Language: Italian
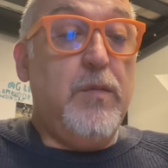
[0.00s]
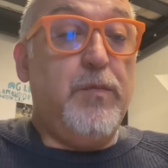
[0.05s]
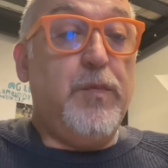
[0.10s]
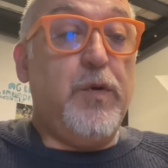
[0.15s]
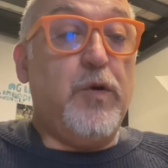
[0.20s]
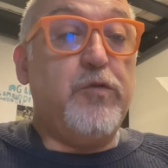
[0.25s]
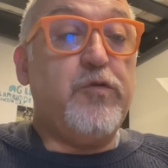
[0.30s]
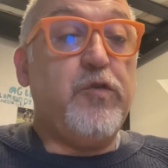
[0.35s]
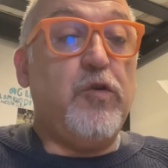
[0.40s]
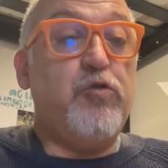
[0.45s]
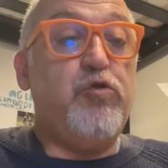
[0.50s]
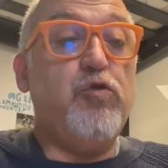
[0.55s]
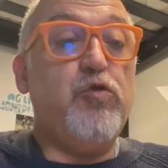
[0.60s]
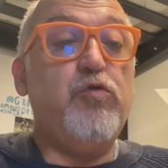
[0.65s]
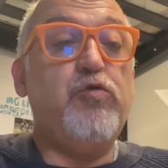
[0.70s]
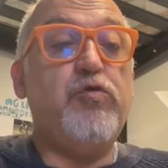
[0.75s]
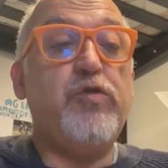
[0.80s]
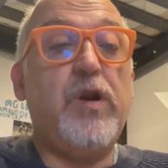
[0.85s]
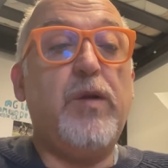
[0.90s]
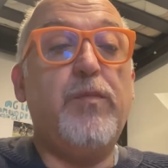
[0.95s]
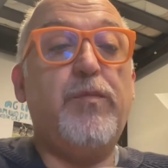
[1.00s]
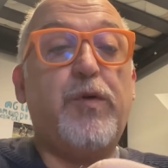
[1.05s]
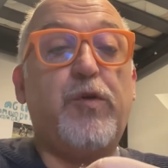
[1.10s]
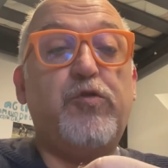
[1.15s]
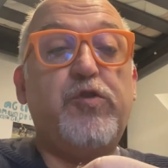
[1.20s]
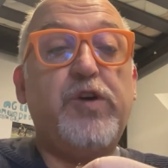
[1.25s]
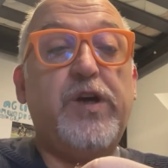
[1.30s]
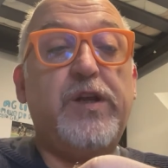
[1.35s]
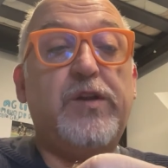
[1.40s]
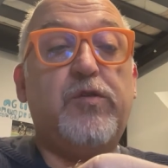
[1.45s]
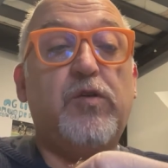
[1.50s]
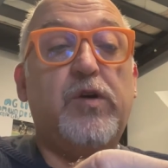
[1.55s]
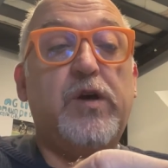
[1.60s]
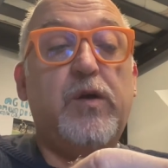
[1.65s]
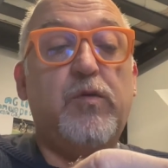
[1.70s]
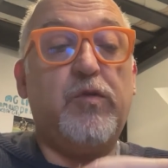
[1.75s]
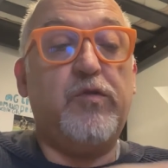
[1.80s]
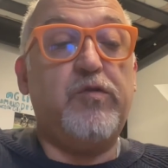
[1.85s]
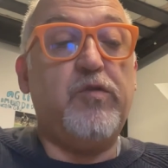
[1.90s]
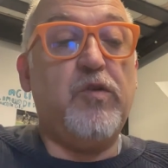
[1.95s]
posso aggiungere un progetto che
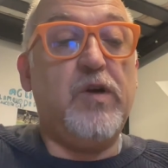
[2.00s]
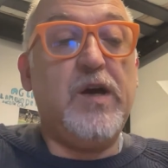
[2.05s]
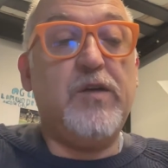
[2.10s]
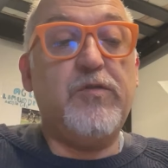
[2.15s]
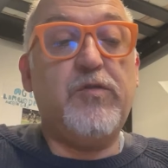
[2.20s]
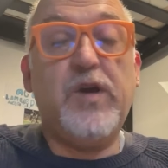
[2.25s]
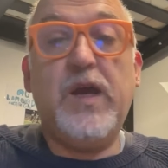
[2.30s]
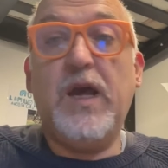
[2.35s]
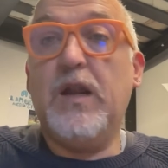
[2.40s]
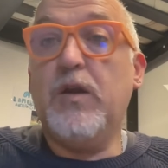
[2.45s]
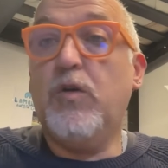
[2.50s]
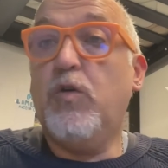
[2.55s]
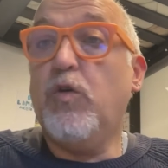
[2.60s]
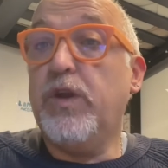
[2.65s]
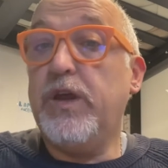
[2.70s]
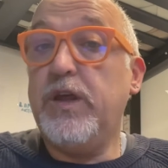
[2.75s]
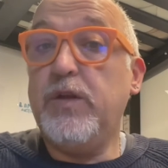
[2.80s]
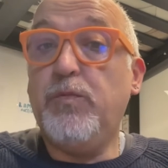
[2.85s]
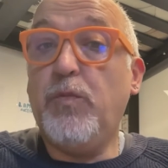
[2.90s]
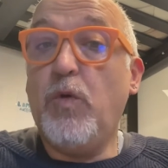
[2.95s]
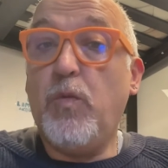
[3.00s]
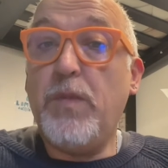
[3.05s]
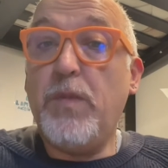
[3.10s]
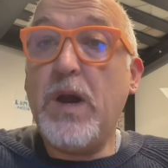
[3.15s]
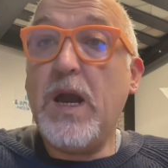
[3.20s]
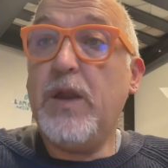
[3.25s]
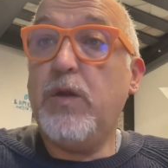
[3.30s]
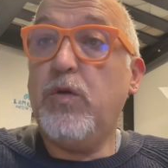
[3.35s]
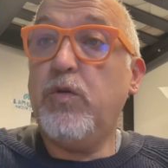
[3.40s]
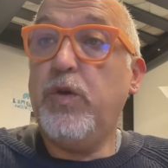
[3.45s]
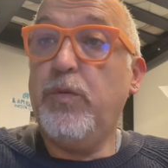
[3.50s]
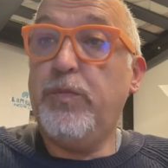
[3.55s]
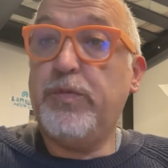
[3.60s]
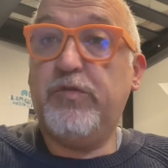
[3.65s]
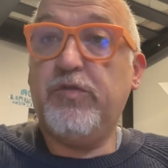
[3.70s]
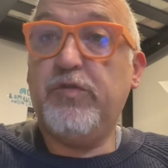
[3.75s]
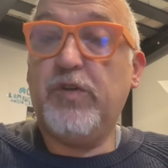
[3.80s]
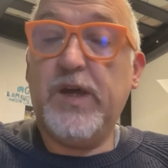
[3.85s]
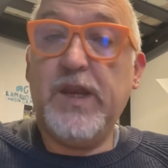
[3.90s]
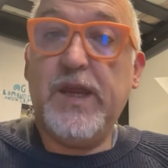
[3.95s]
in questo caso è algoritmo umano, io
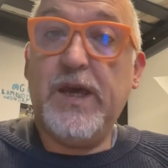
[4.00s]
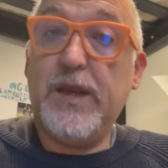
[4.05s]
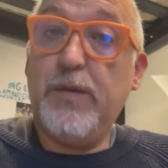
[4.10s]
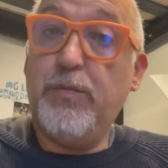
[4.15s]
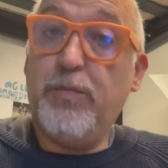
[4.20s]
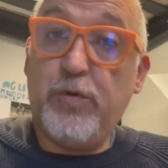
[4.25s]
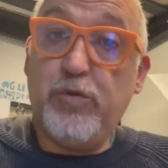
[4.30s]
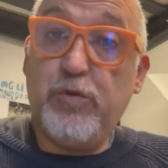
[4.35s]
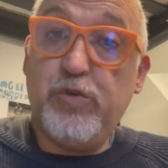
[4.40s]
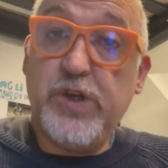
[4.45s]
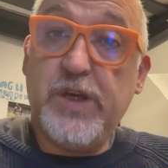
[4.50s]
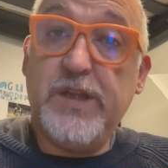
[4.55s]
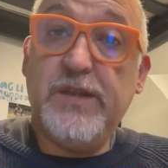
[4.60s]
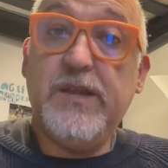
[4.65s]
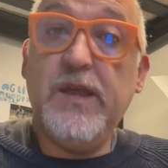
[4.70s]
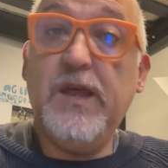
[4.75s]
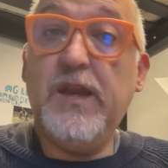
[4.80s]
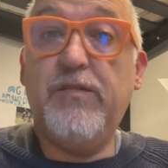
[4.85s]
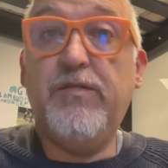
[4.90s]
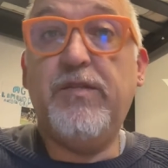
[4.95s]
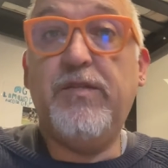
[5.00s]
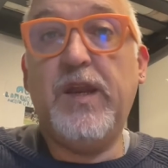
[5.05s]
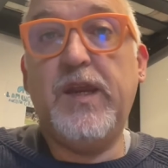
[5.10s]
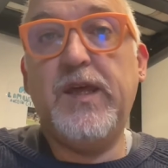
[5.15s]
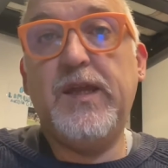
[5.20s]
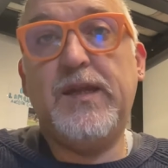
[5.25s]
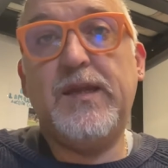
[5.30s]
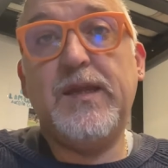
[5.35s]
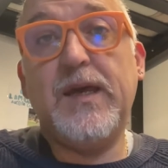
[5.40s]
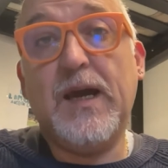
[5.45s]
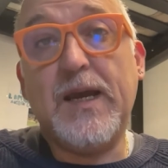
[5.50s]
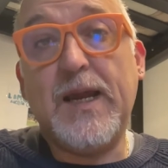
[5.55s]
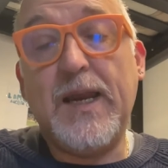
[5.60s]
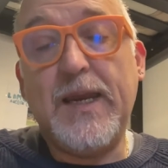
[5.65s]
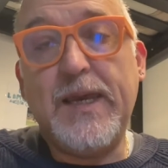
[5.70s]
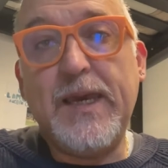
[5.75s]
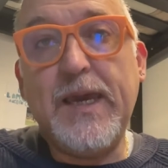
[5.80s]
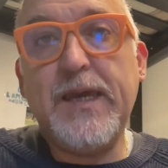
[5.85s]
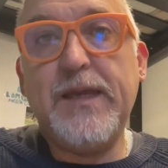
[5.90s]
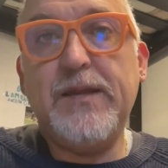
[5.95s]
posso creare progetti riferiti a
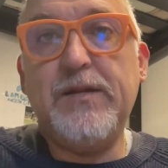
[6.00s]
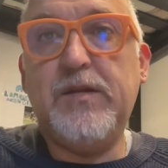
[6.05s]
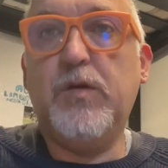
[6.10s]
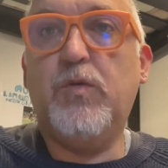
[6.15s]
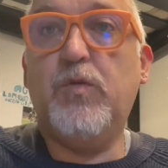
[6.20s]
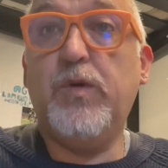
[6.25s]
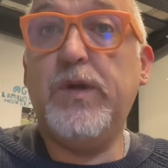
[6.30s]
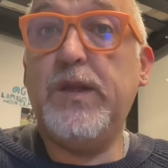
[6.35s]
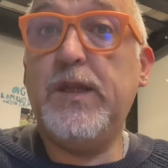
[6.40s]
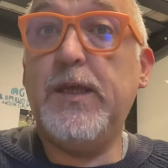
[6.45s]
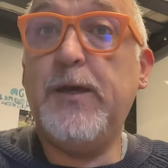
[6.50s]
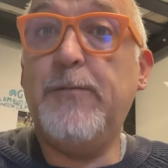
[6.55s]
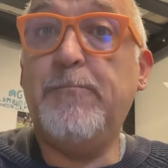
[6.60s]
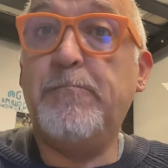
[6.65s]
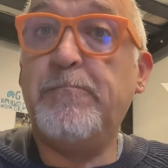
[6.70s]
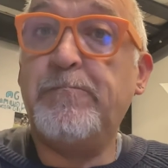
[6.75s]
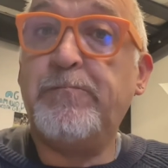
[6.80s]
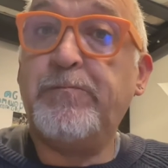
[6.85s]
clienti, quindi